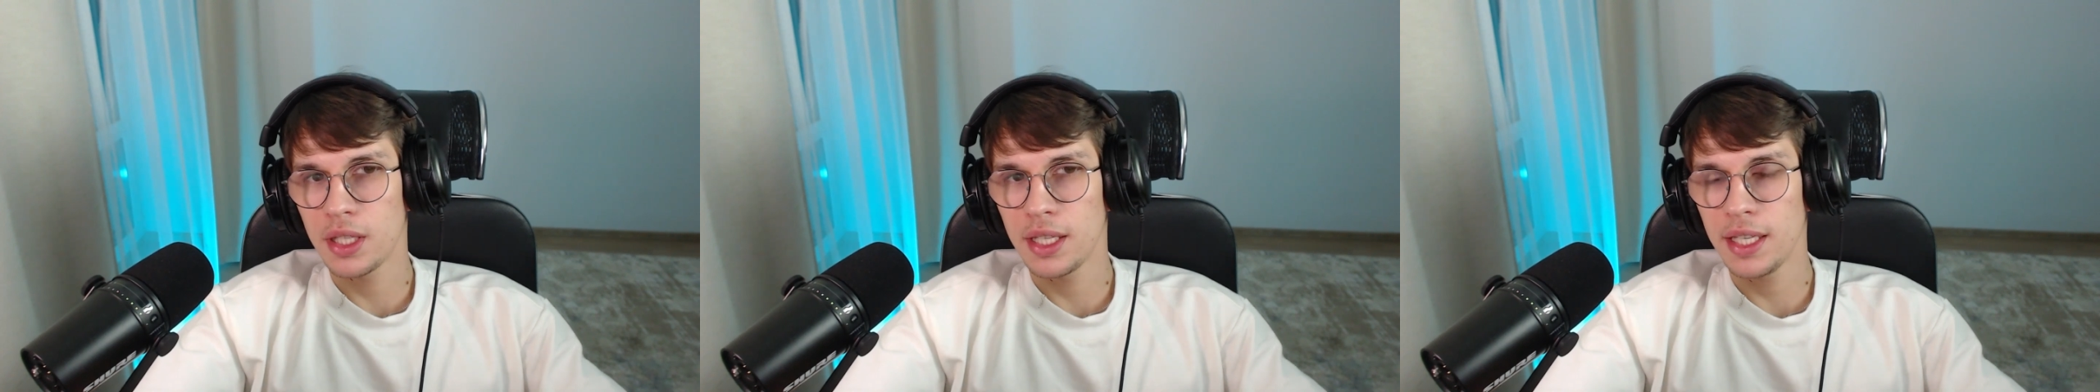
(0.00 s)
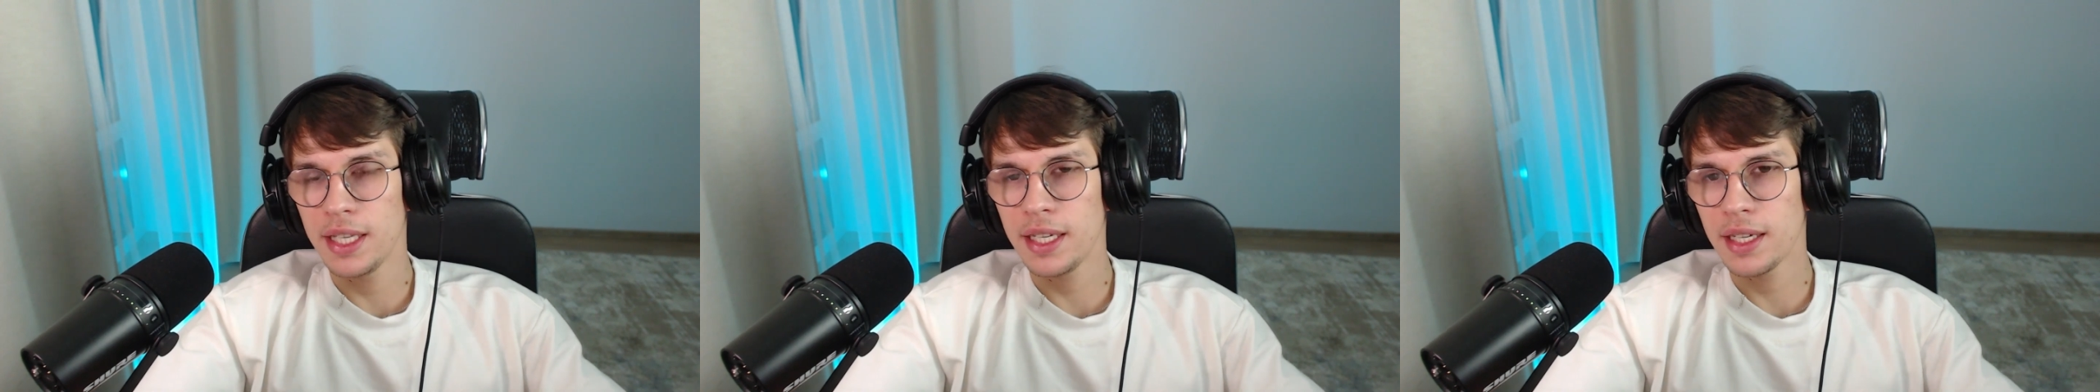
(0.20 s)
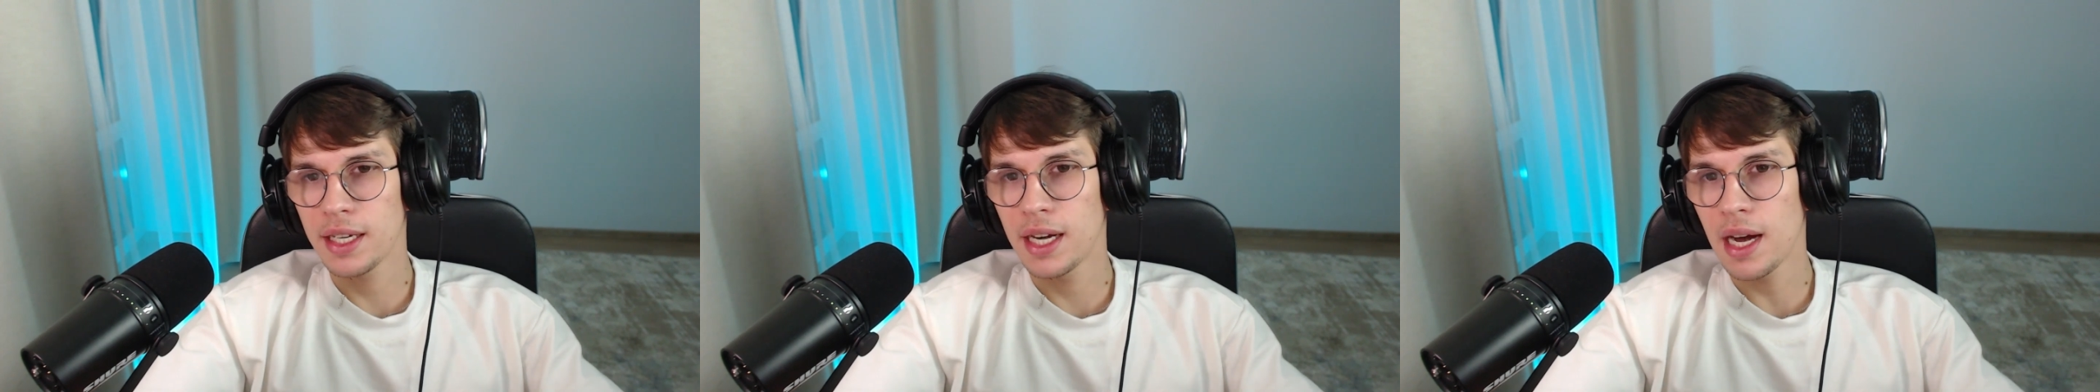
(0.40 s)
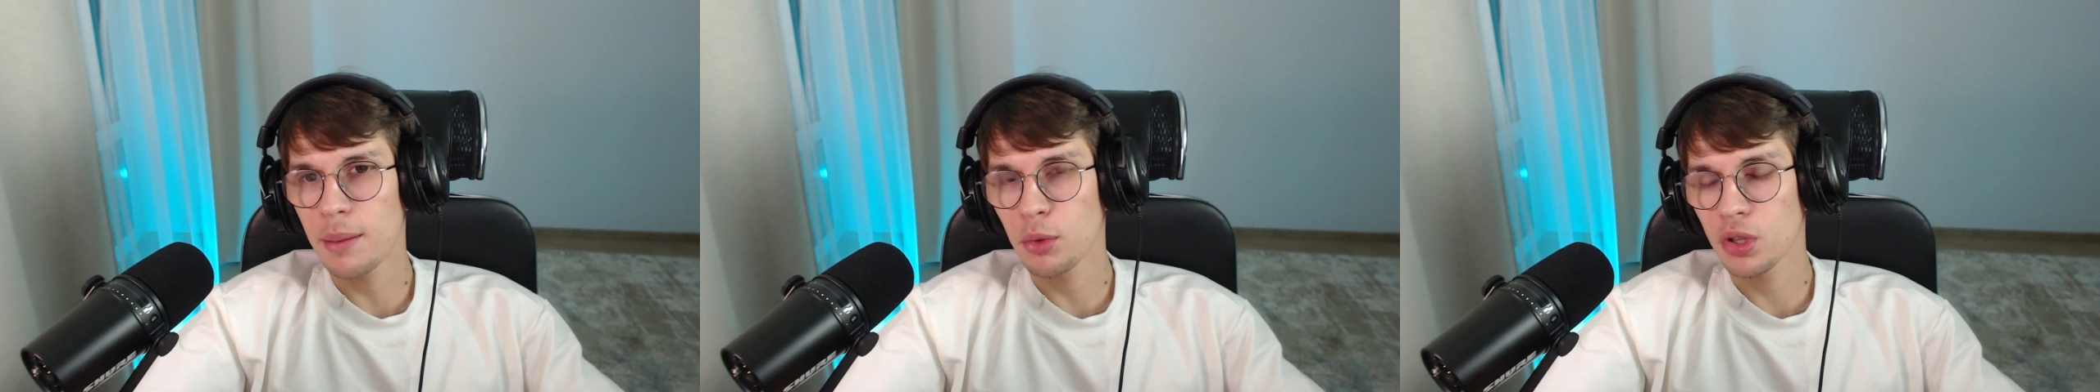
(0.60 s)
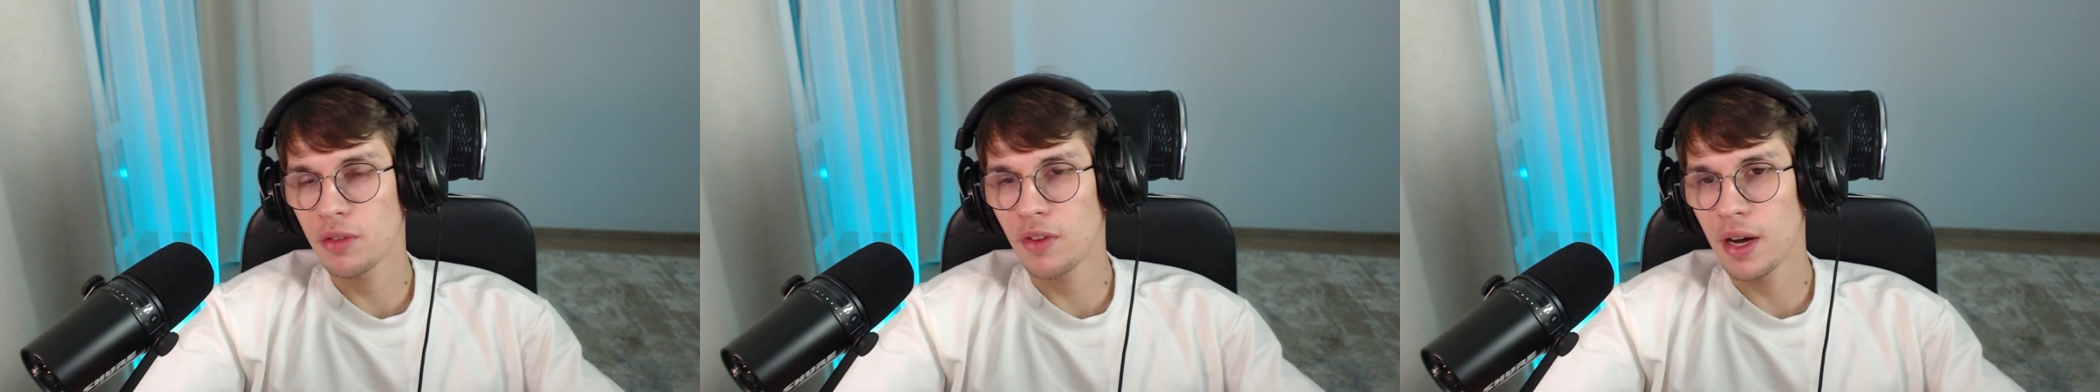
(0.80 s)
и
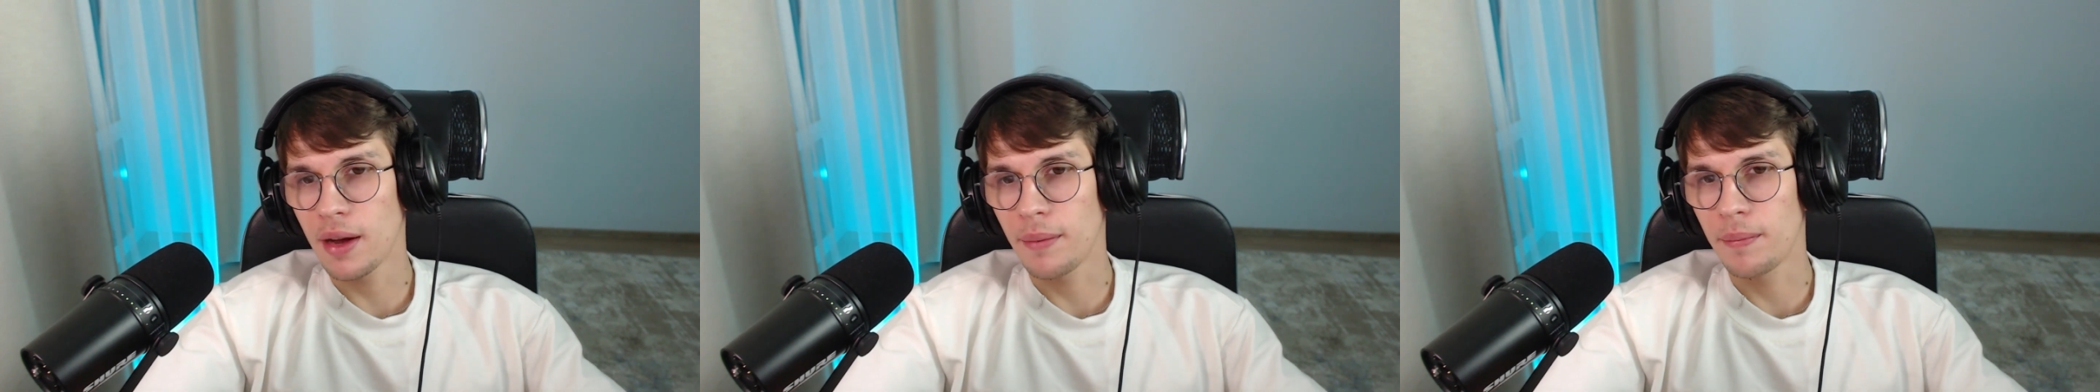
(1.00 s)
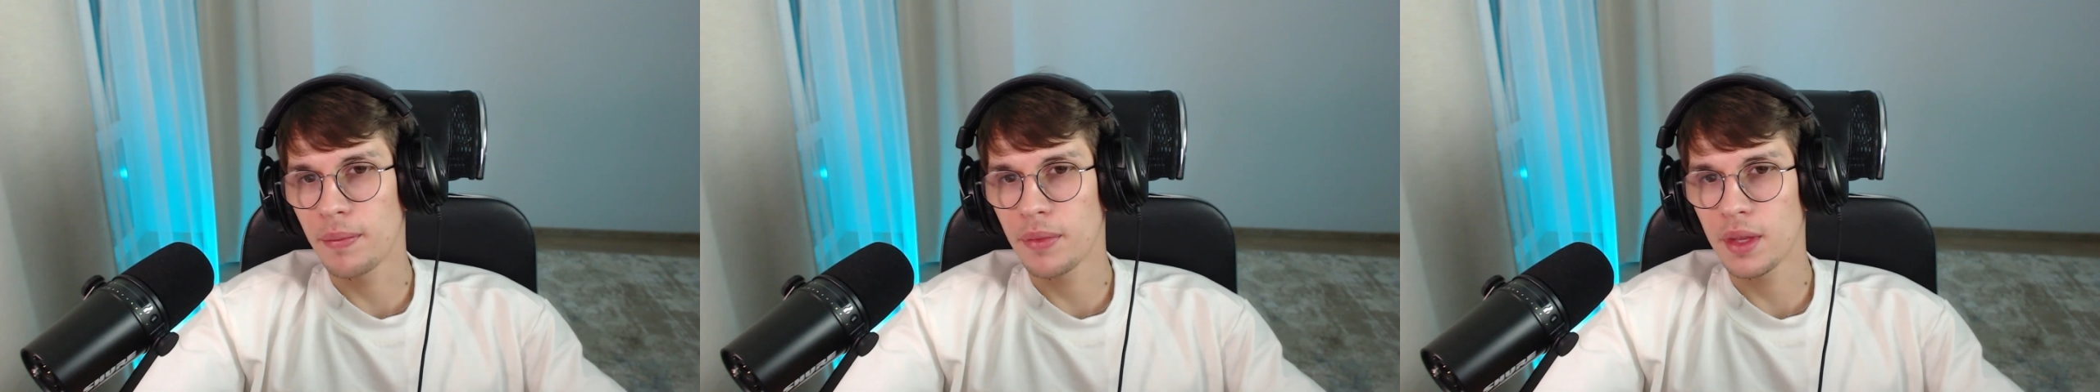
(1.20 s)
гамму-2 –